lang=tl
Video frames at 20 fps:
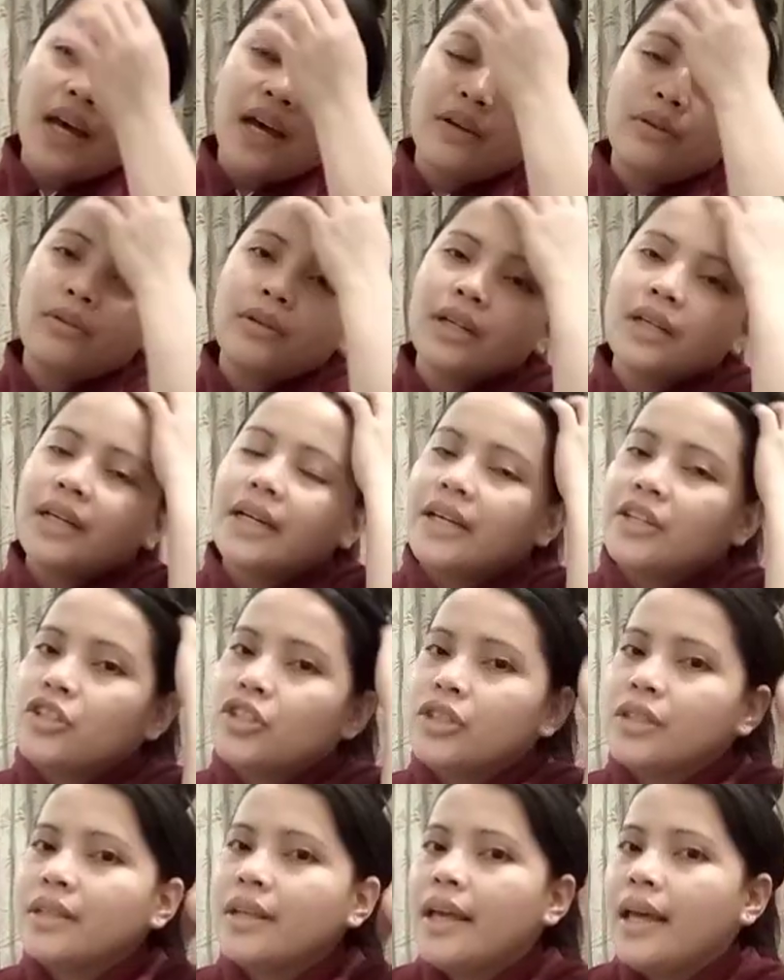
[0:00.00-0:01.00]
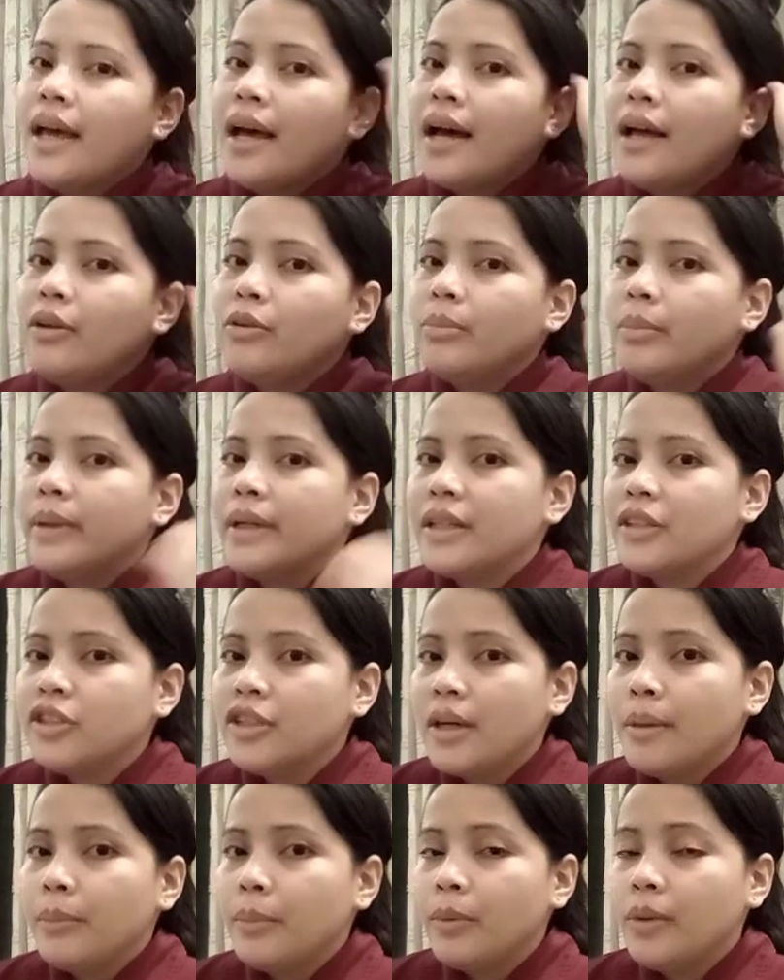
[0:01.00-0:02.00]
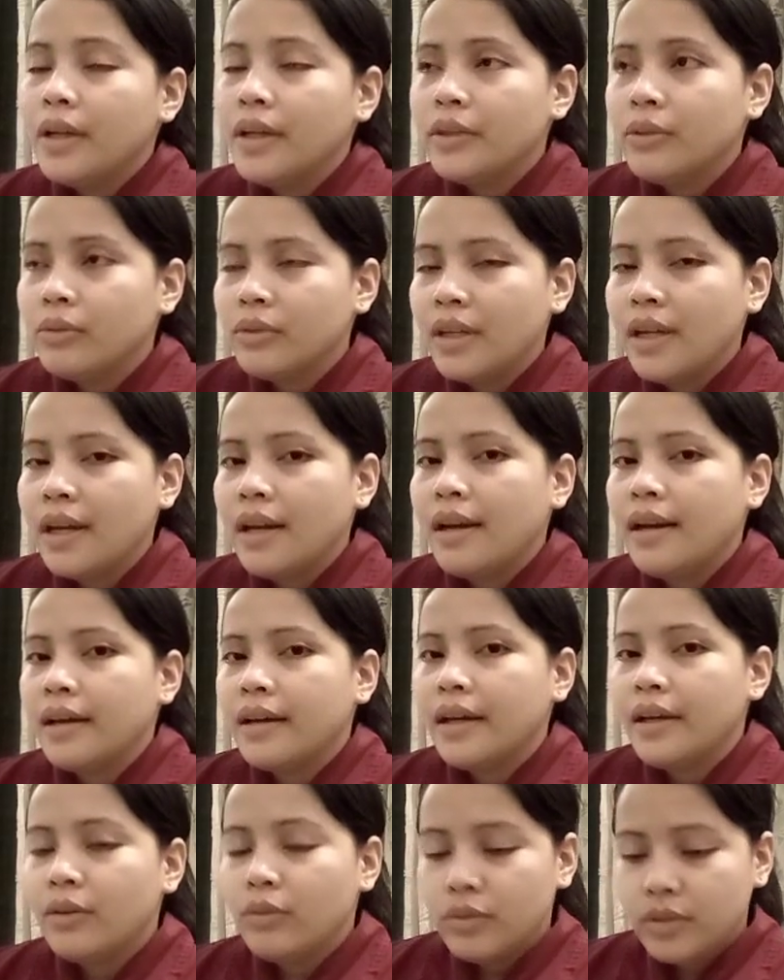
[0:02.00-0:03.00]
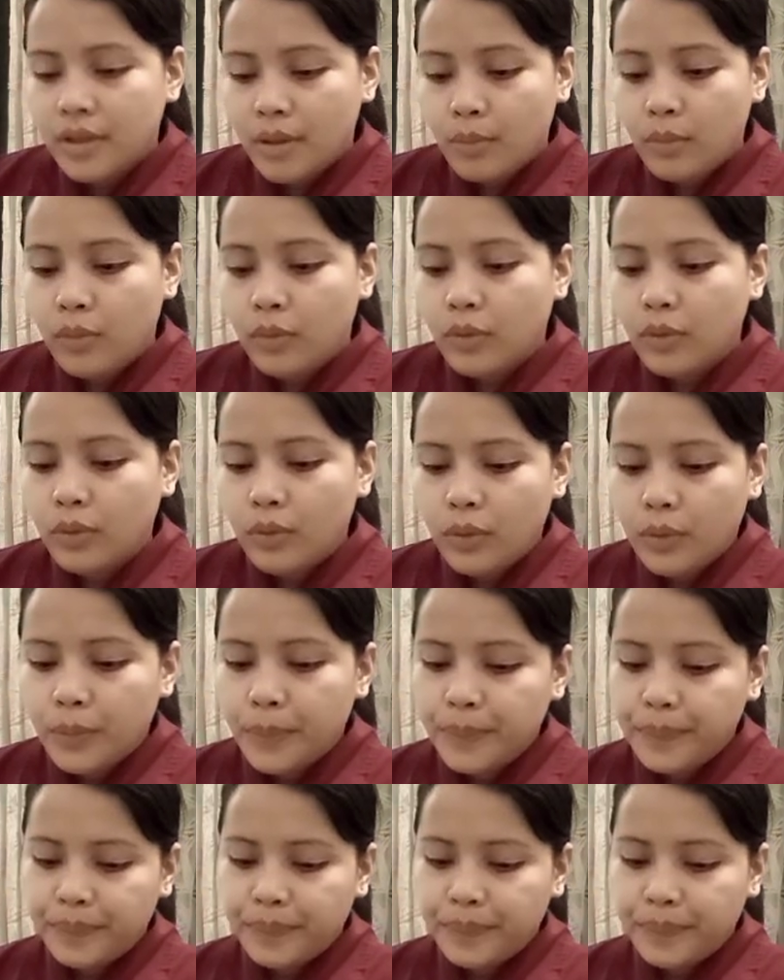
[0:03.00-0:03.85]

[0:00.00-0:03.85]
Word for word: Ano lang guys, aloe vera shampoo lang yung nilalagay ko sa buko.